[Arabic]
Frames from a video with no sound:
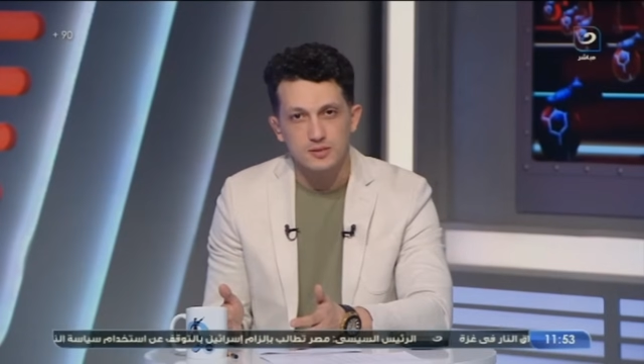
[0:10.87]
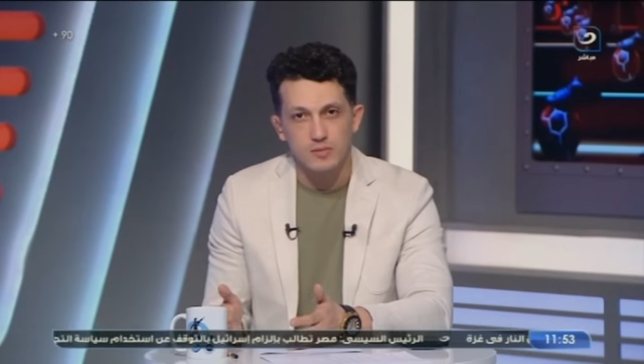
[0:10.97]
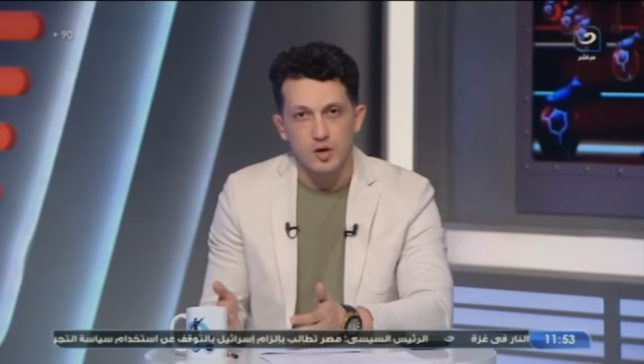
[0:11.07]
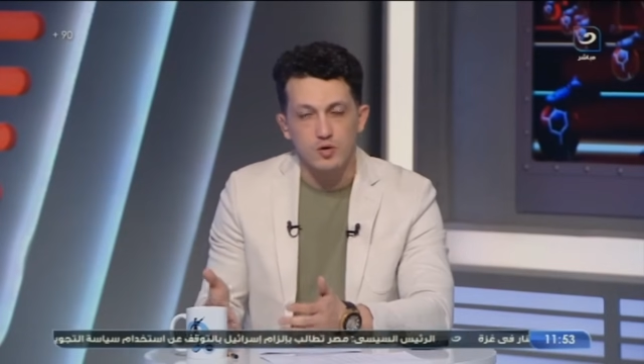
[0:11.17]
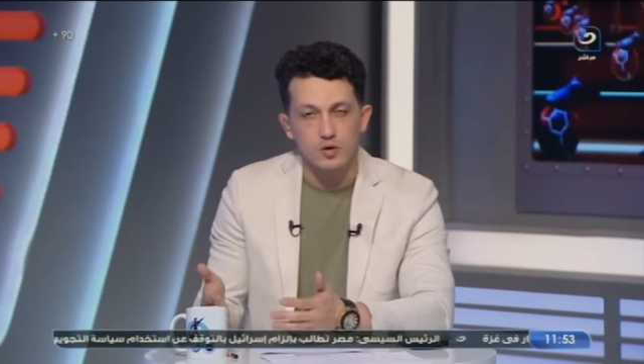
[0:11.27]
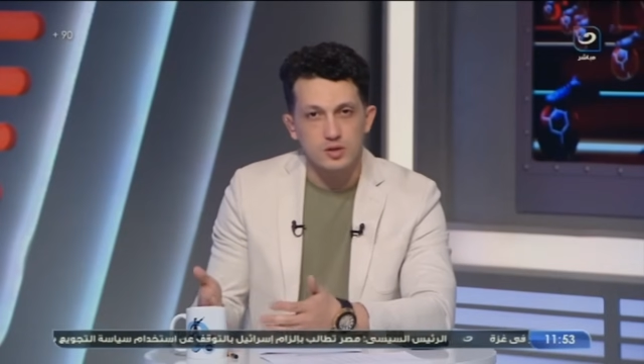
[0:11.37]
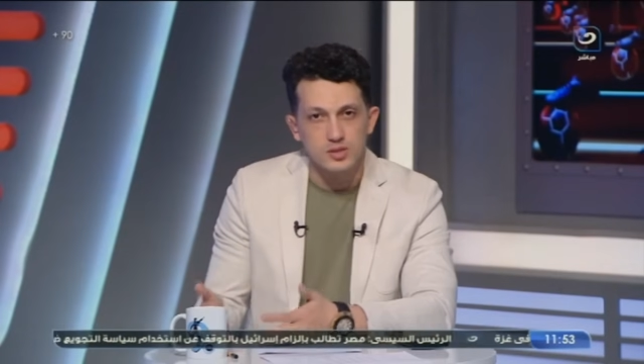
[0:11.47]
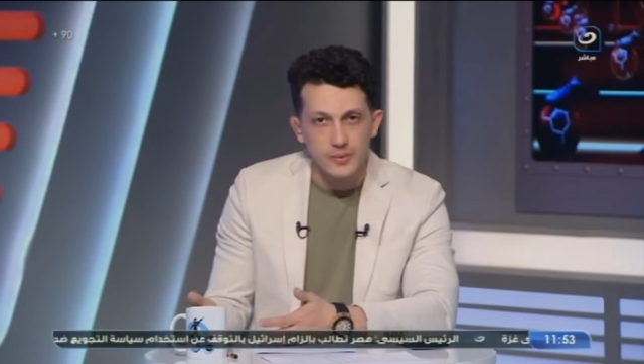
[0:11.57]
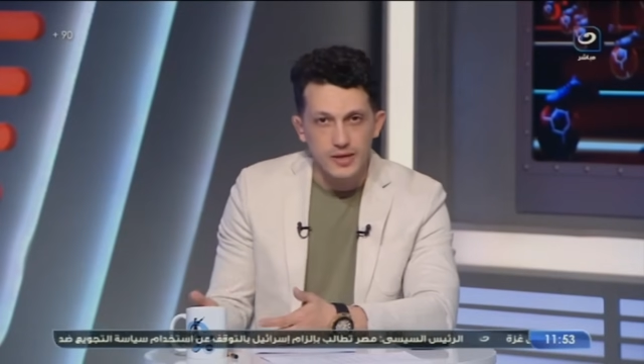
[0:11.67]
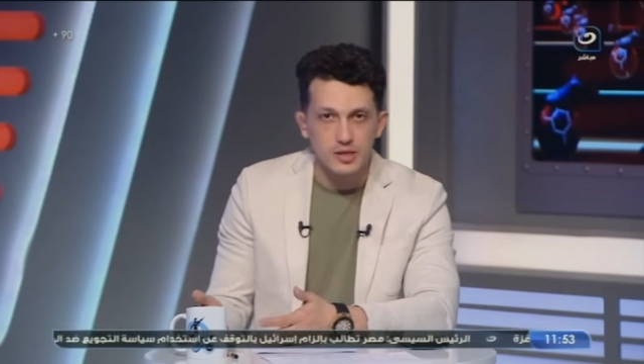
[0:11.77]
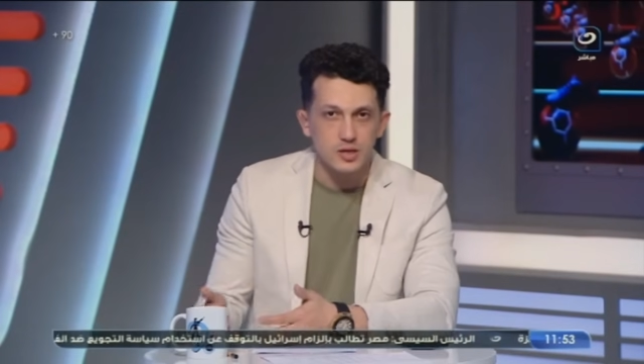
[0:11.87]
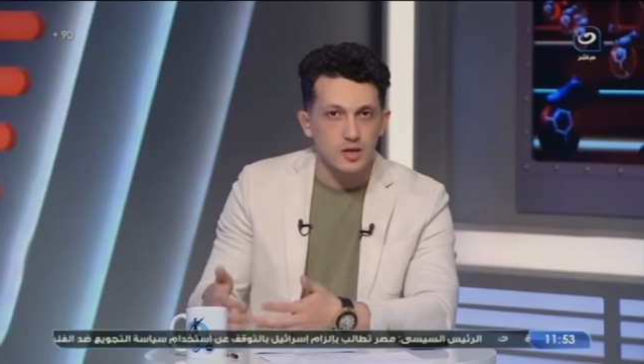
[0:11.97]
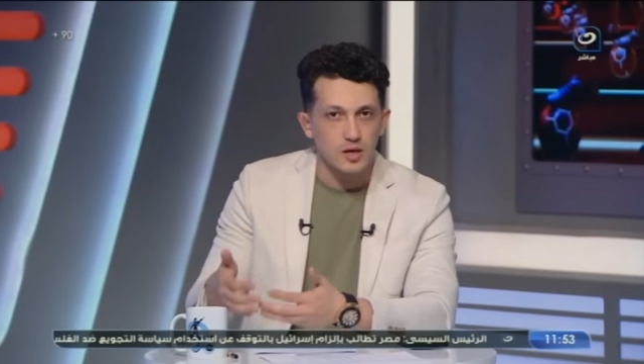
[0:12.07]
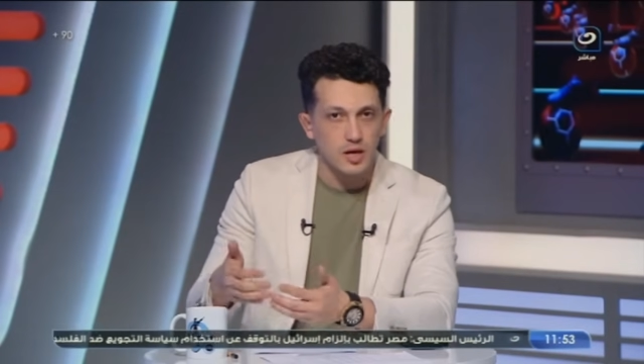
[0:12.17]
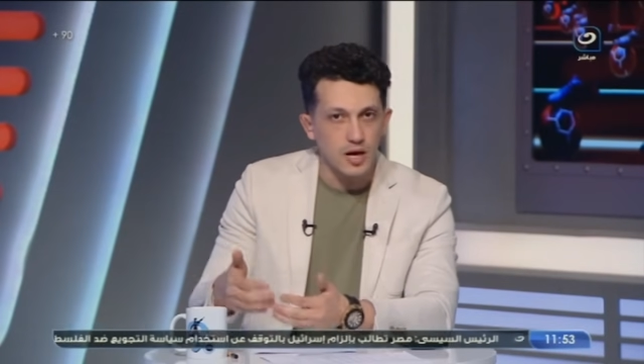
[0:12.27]
ما هو
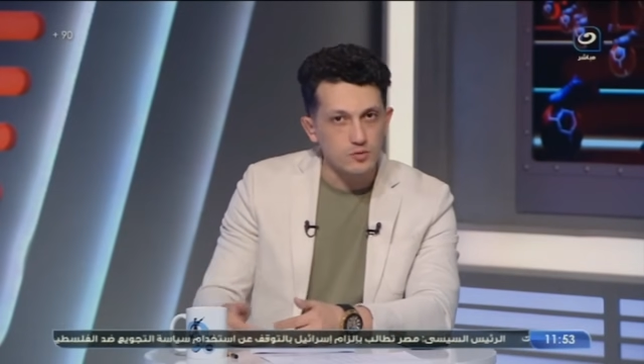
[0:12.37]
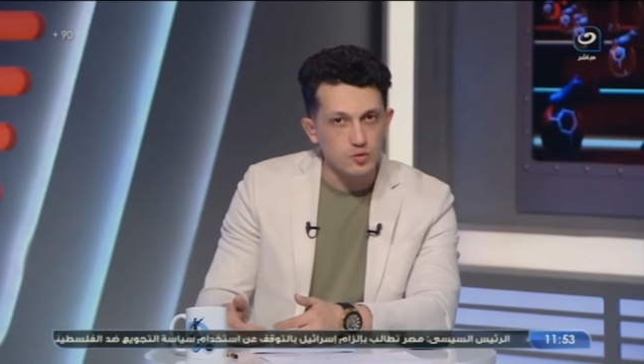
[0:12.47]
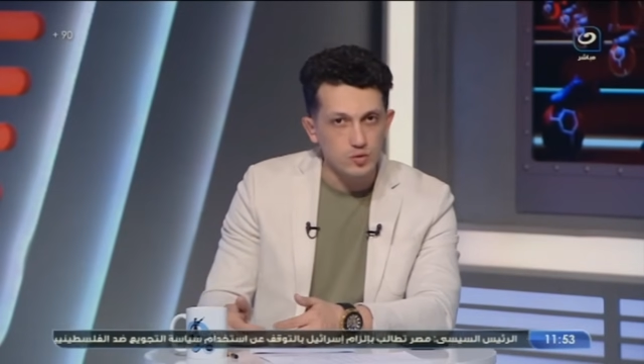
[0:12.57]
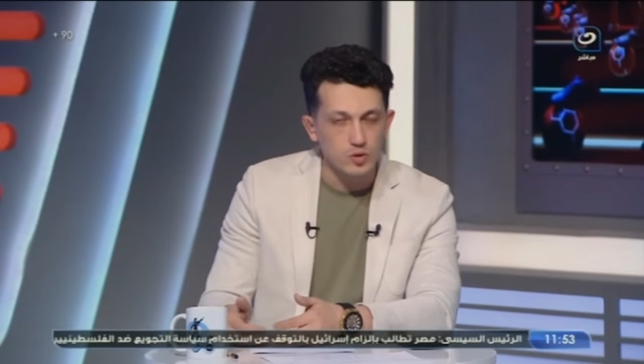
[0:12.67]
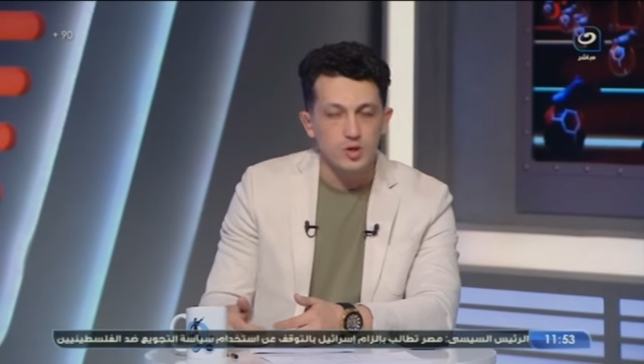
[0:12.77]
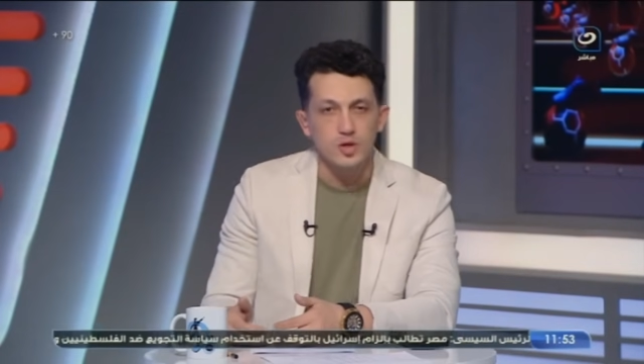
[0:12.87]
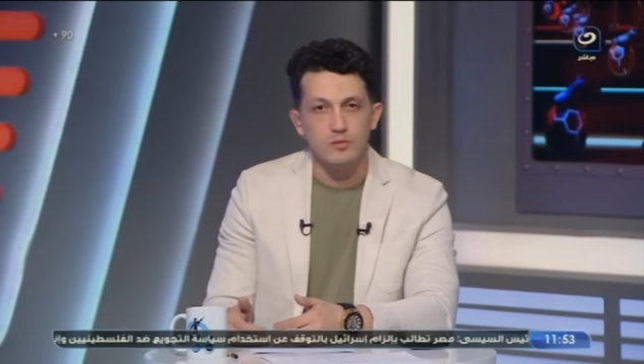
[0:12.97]
الزمالك عنده